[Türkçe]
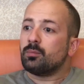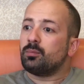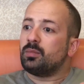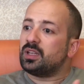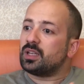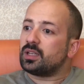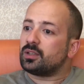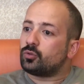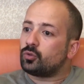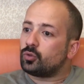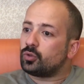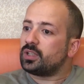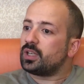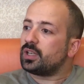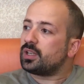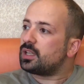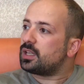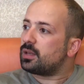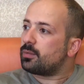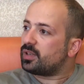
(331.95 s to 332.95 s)
Bir de
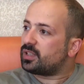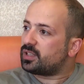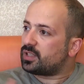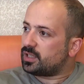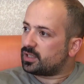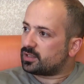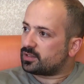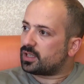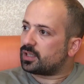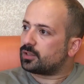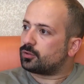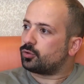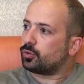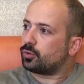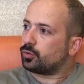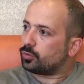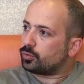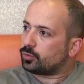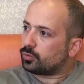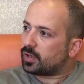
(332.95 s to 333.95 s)
Türkiye'de demek ki yazar
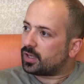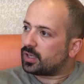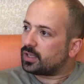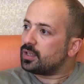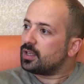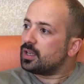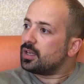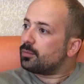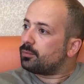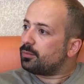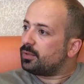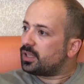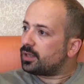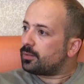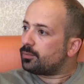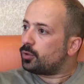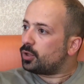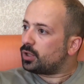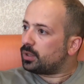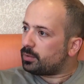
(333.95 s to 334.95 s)
çoğunluğu Hı. var. Bir
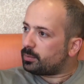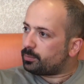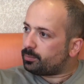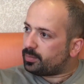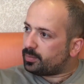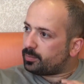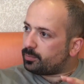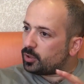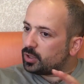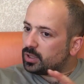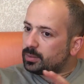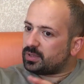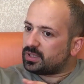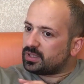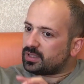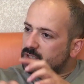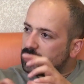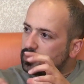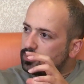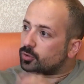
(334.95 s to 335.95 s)
de böyle bir böyle
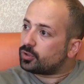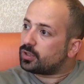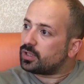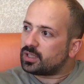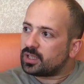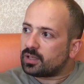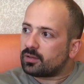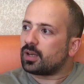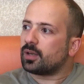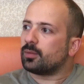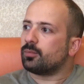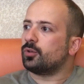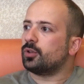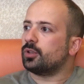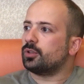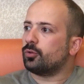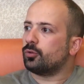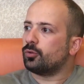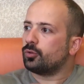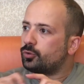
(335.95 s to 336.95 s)
bir iş modeli de var bu
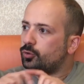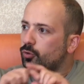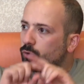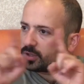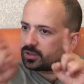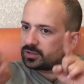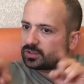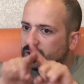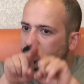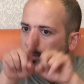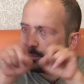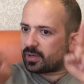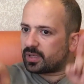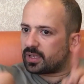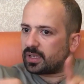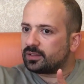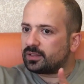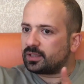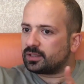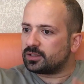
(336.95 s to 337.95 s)
arada. Onu Hı. çok kısaca
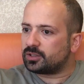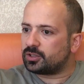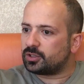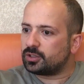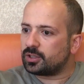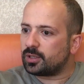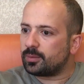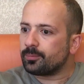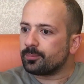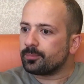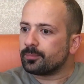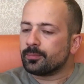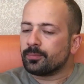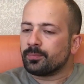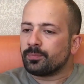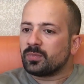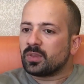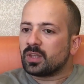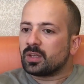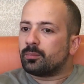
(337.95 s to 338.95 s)
parantez açacağım.
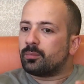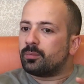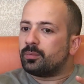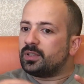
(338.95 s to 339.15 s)
Süper.